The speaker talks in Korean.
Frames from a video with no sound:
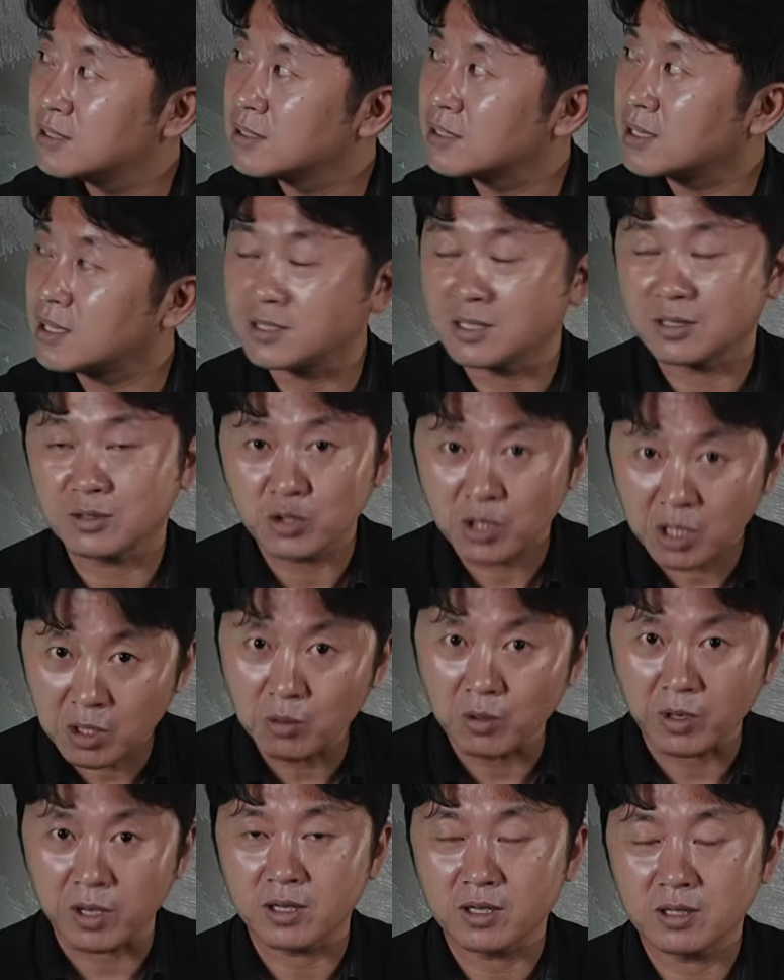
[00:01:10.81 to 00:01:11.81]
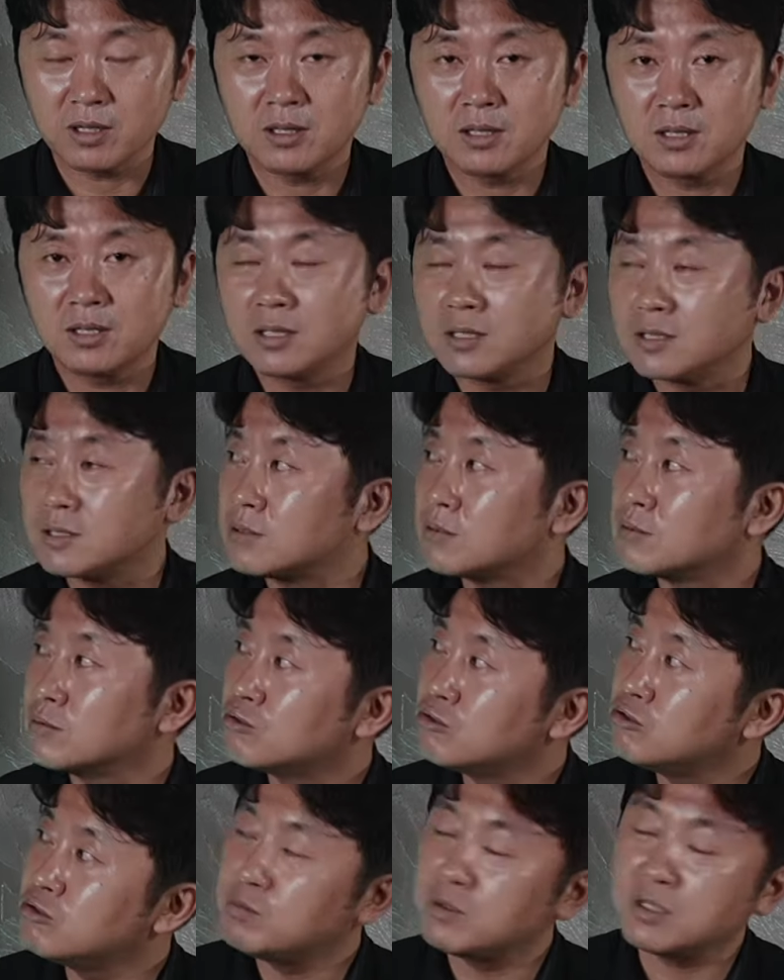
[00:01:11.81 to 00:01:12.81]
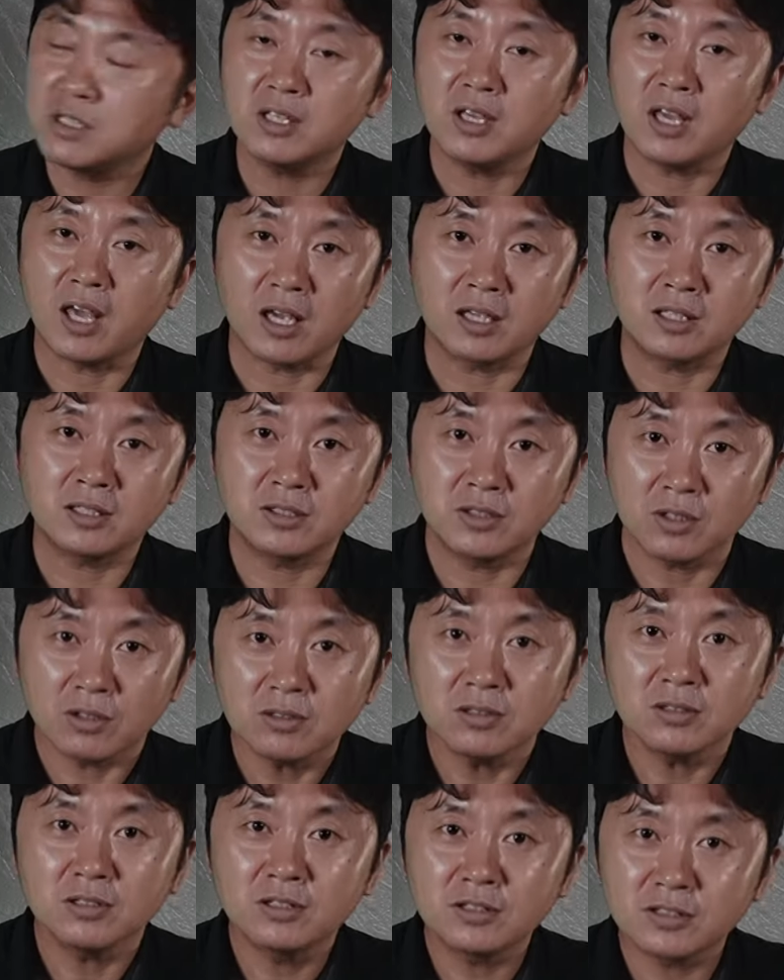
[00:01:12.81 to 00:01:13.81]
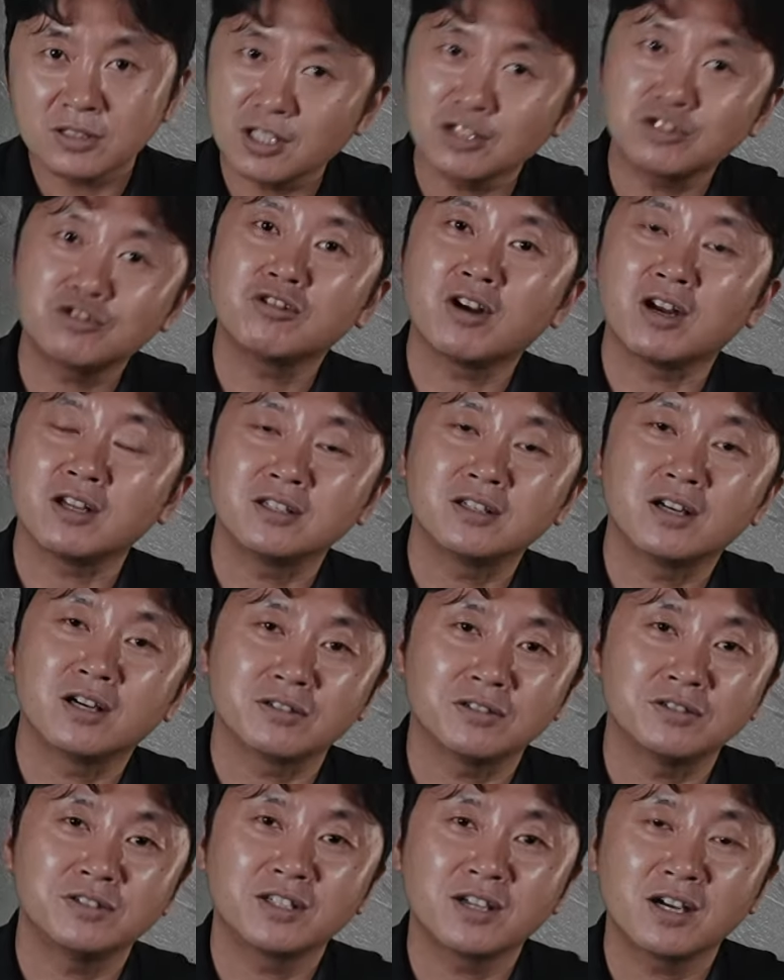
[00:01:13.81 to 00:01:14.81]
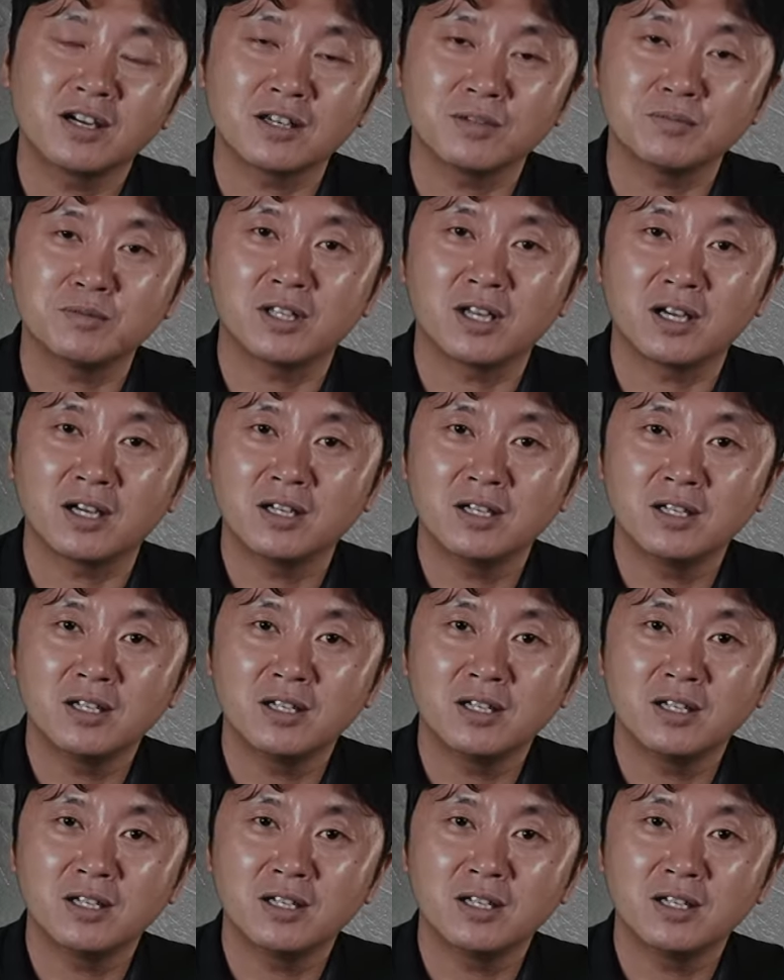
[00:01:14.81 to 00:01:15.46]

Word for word: 가장 최고의 그런 투비 액션 스태츄가 아닌가 그런 생각을 합니다.